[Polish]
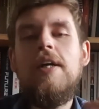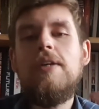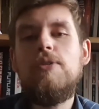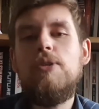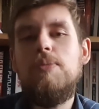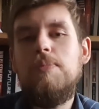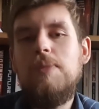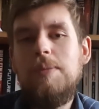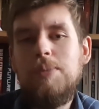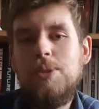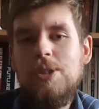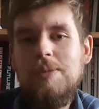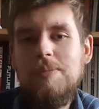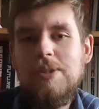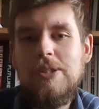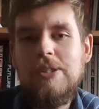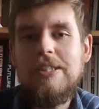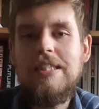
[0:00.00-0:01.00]
który mnie przy
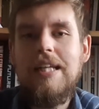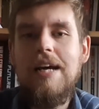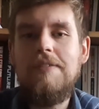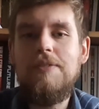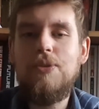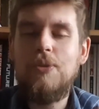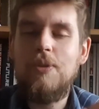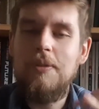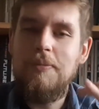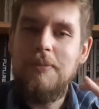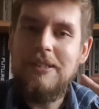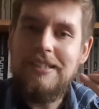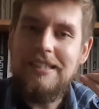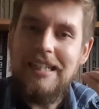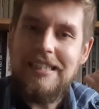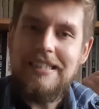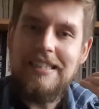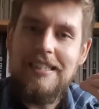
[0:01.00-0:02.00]
nim zostawił, który mnie
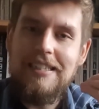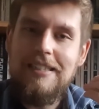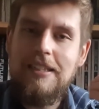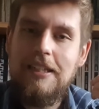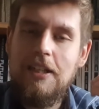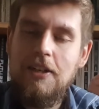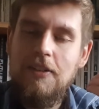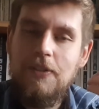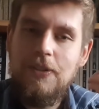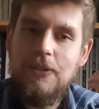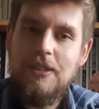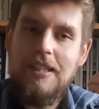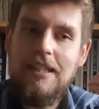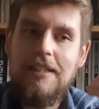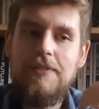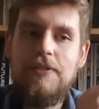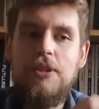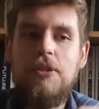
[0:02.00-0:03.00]
tak zaintrygował i
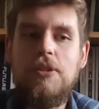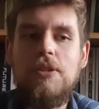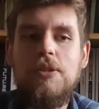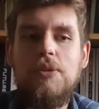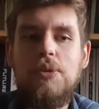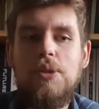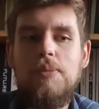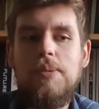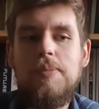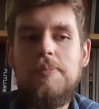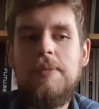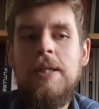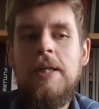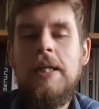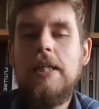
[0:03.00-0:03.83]
tak wciągnął, żebym,